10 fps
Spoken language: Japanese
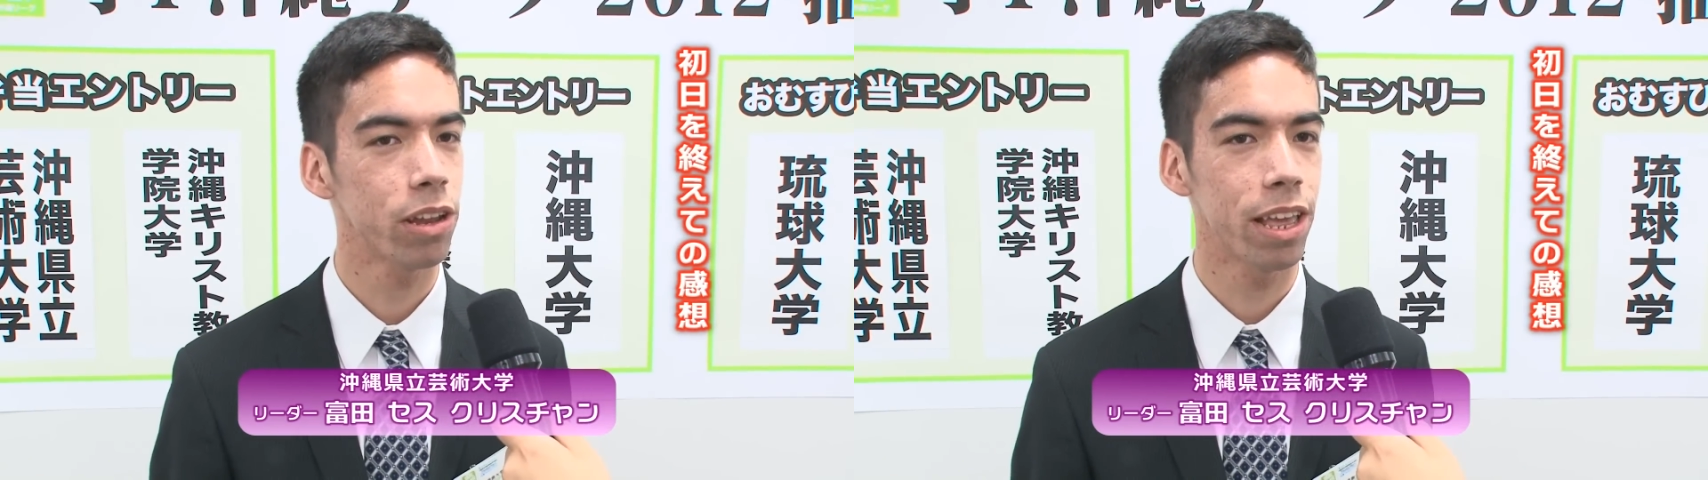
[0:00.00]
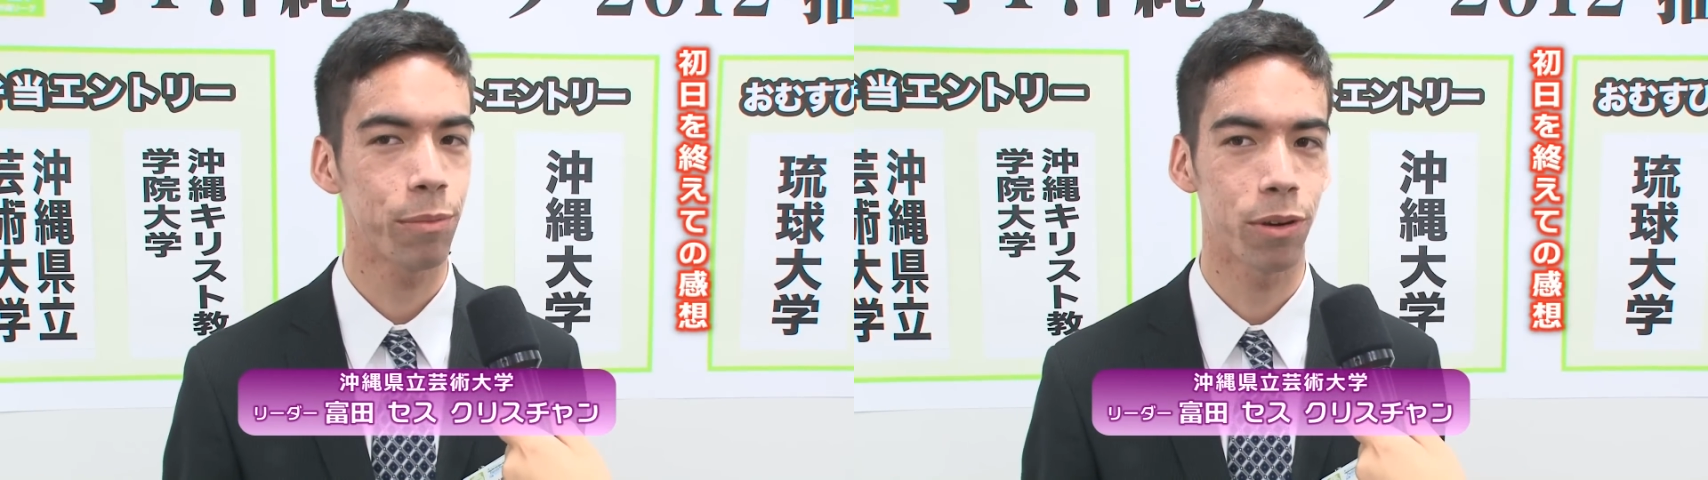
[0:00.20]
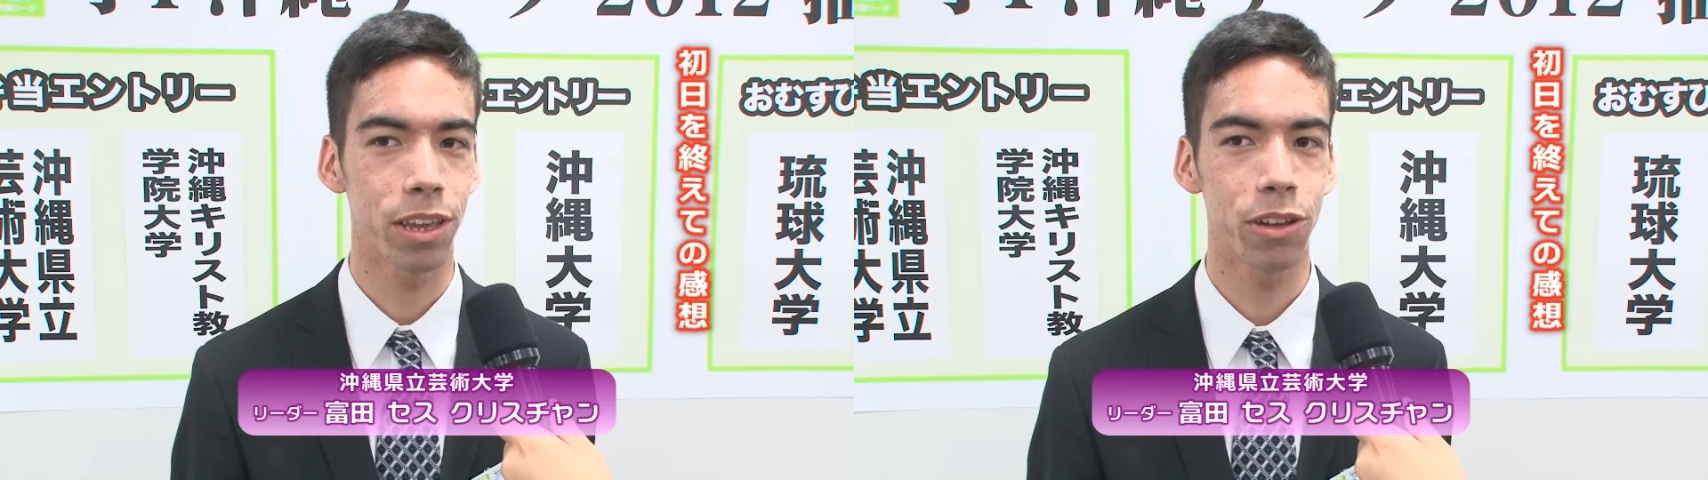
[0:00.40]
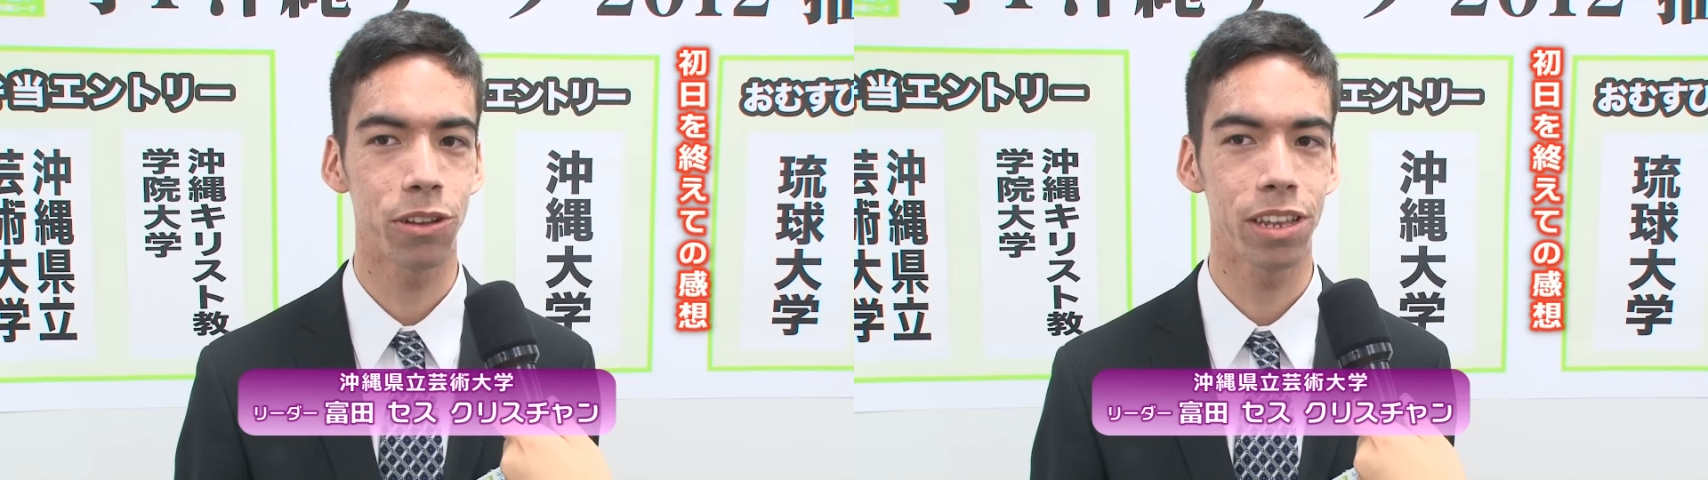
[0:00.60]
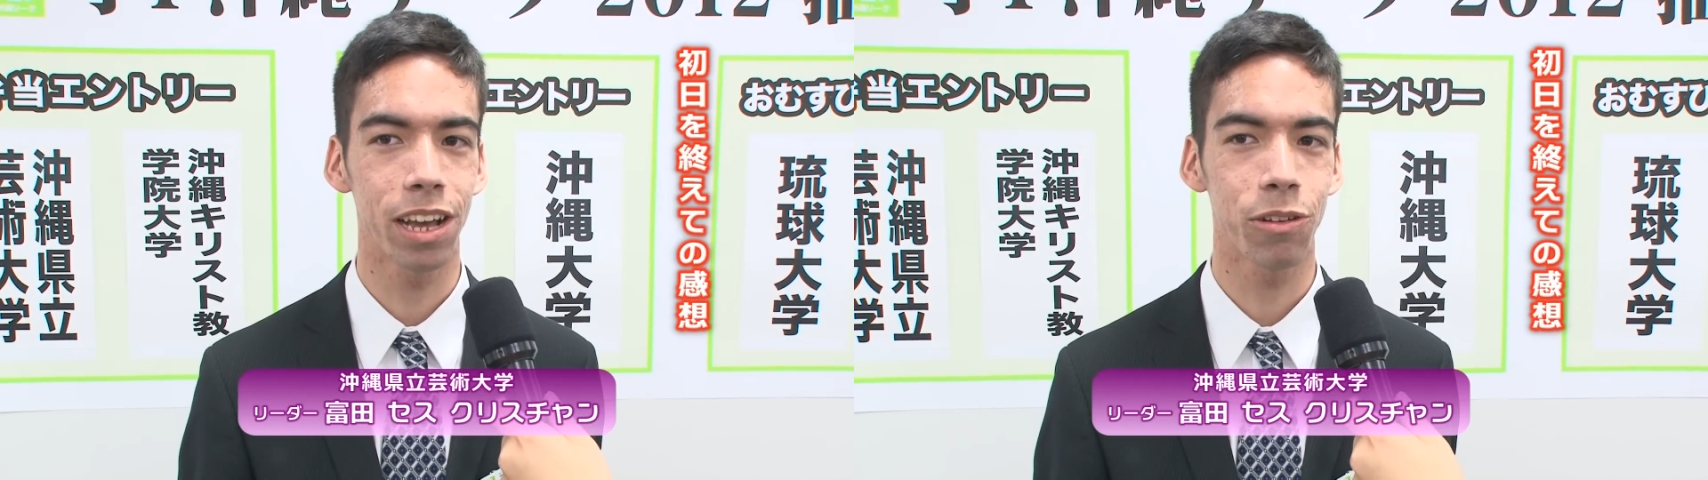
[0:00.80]
でもいろ
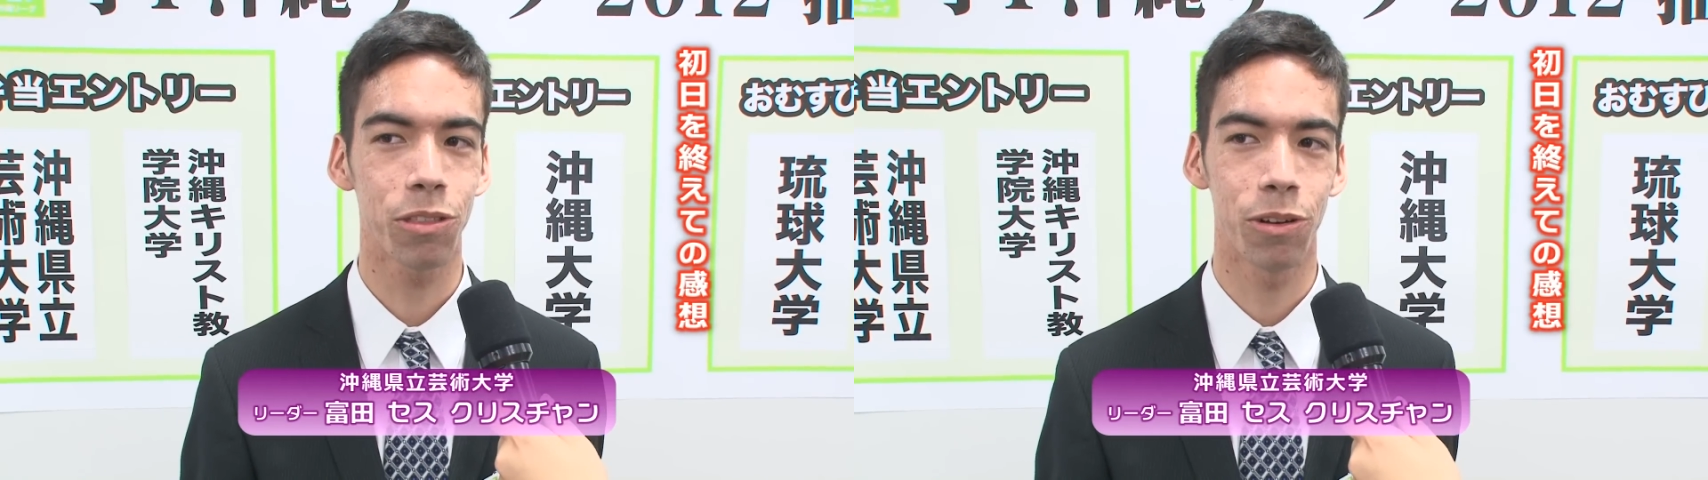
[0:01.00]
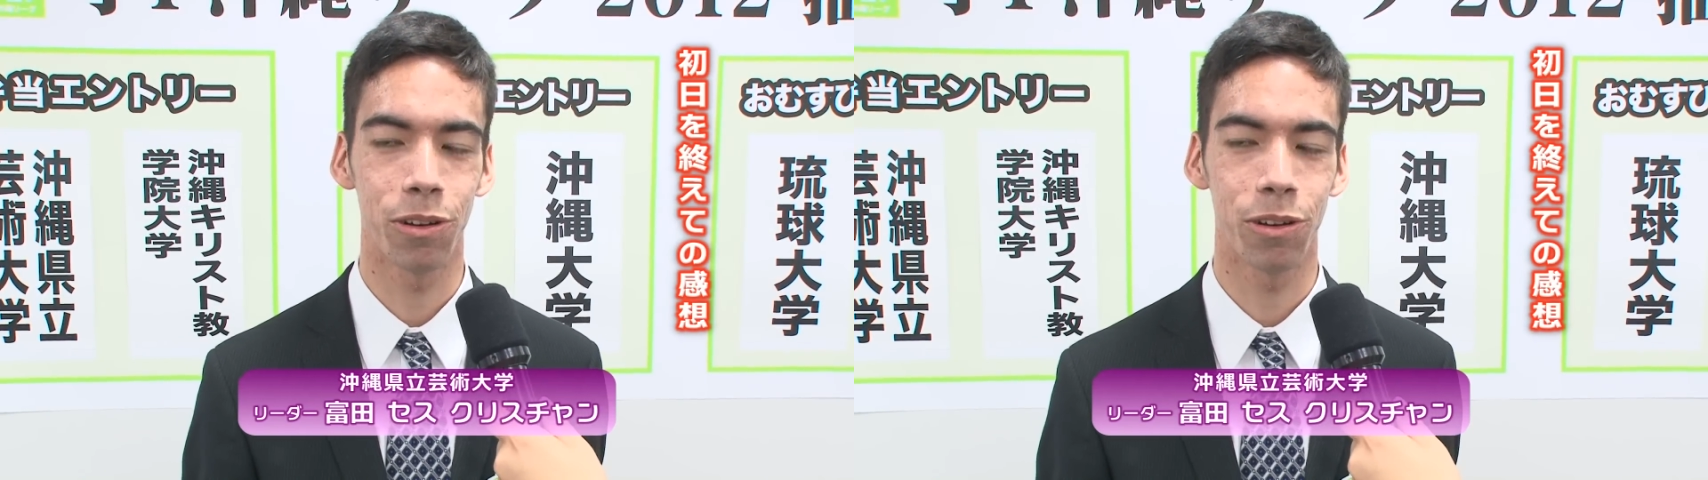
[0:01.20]
んなこと